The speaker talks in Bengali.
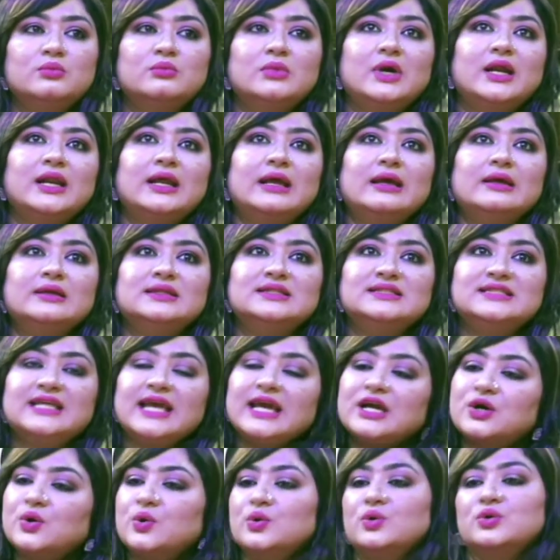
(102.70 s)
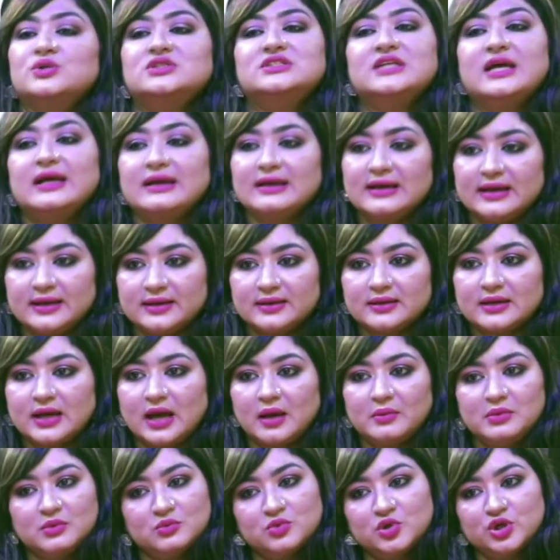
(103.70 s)
মানে যে কোনো জায়গায়
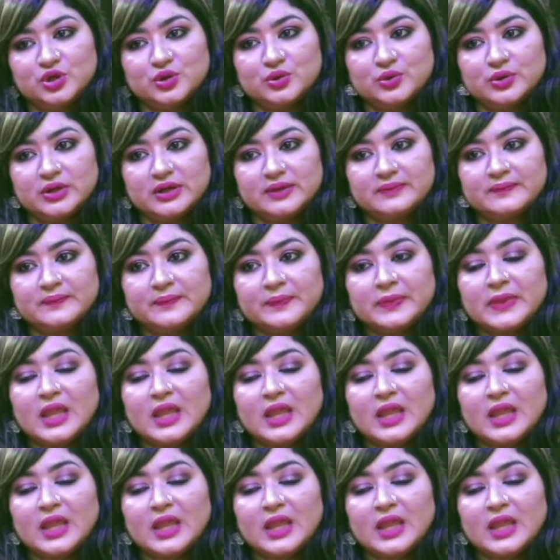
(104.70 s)
আমি মনে করি